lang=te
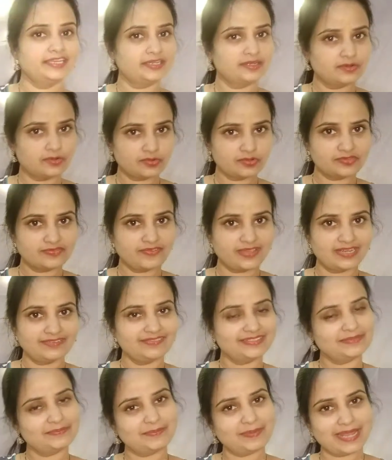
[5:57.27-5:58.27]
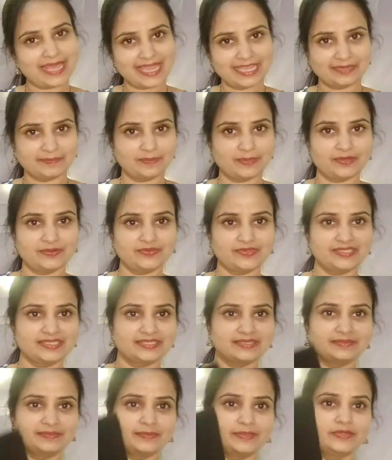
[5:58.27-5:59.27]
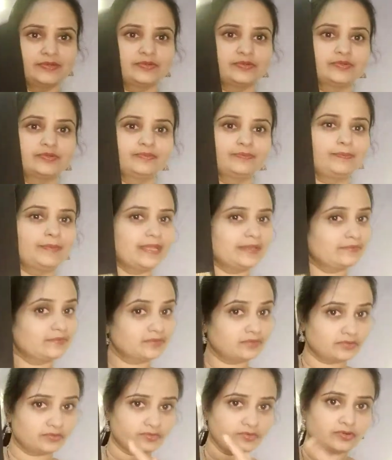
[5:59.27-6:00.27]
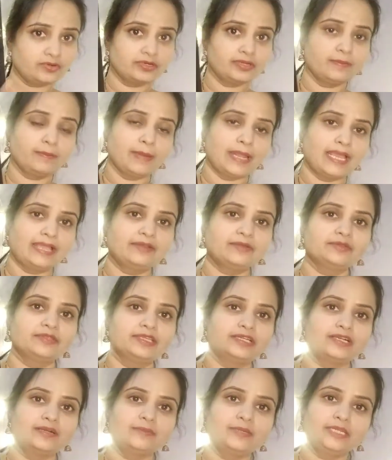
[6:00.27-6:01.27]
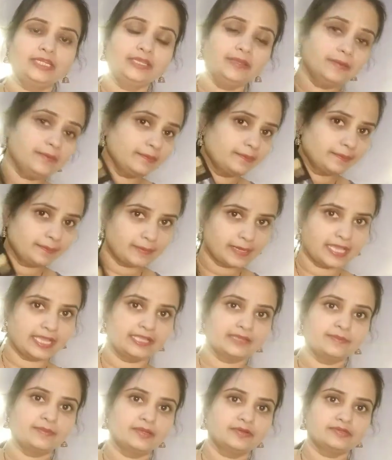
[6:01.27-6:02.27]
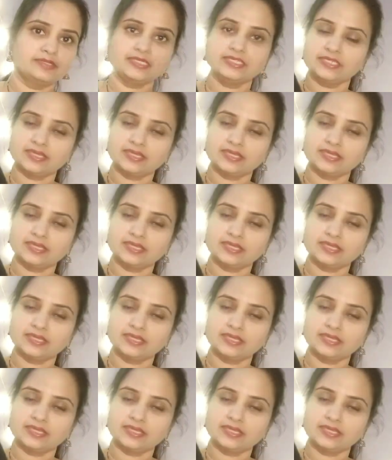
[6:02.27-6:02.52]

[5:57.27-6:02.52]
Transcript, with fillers: ఇట్ గోస్ వెల్ విత్ బ్లాక్ బ్లౌజ్ మీరు ఓవరాల్గా బ్లాక్ ఉంది కాబట్టి బ్లాక్ బ్లౌజే